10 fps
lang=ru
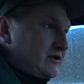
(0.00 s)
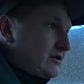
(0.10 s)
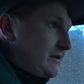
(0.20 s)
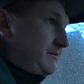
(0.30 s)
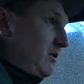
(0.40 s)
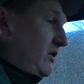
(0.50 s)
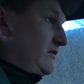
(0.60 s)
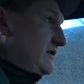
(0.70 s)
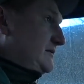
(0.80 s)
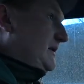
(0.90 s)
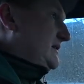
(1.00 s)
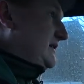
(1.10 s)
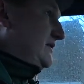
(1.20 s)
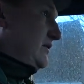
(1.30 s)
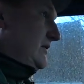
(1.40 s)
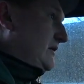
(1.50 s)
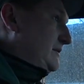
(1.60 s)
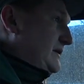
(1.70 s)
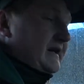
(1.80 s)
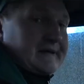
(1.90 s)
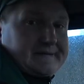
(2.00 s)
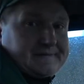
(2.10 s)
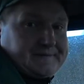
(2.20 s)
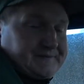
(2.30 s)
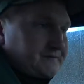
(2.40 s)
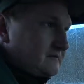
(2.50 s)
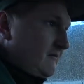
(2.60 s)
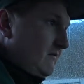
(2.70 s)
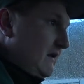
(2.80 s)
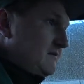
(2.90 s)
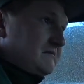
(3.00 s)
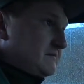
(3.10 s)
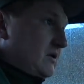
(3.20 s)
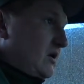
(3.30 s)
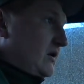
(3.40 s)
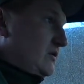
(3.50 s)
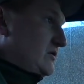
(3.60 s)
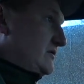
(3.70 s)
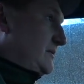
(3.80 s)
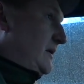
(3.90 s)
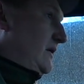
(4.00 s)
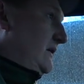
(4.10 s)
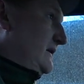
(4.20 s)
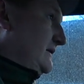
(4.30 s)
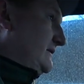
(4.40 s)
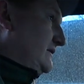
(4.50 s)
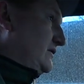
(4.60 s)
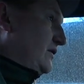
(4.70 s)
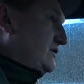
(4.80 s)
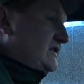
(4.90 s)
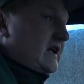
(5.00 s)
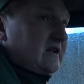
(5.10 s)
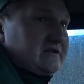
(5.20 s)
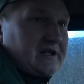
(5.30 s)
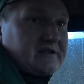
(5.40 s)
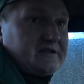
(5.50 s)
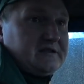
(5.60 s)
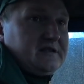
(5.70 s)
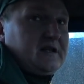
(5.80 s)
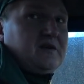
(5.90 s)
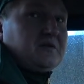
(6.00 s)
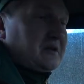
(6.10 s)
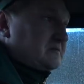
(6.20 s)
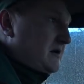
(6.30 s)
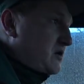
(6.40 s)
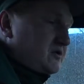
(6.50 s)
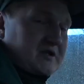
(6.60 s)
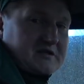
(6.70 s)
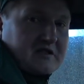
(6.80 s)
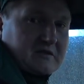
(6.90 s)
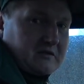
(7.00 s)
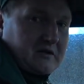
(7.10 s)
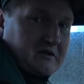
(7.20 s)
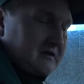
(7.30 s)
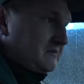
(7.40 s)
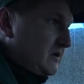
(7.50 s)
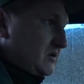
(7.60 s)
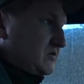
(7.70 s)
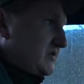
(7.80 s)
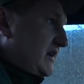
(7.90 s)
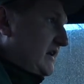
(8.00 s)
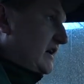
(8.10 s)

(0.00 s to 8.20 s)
что-то плохо выспался сегодня вообще. Плохо очень спал. Еще встал сейчас. У нас морозец такой. Минус 3,